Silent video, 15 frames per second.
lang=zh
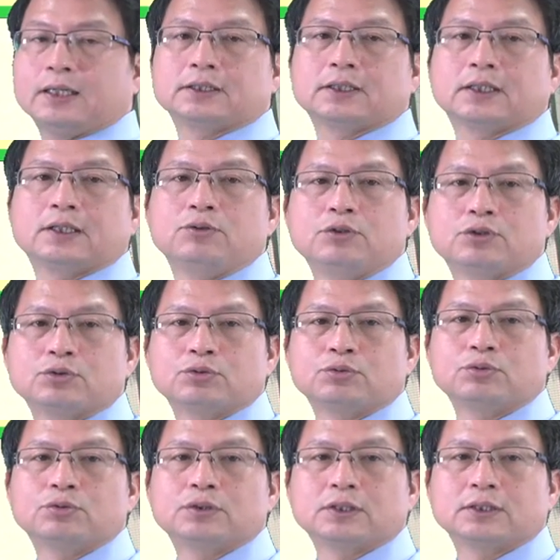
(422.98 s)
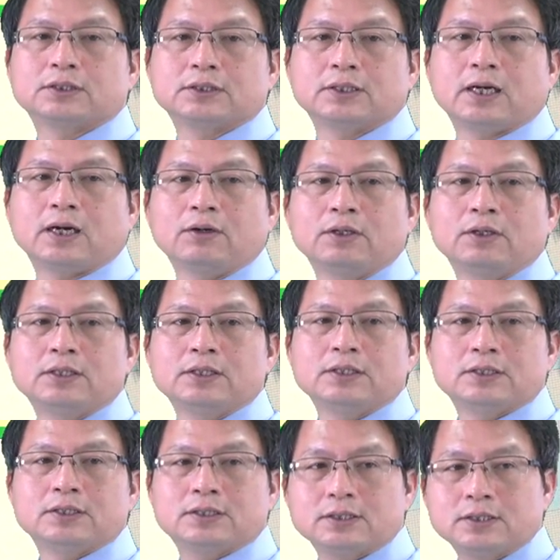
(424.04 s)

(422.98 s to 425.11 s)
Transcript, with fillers: 这个余数、这个资料是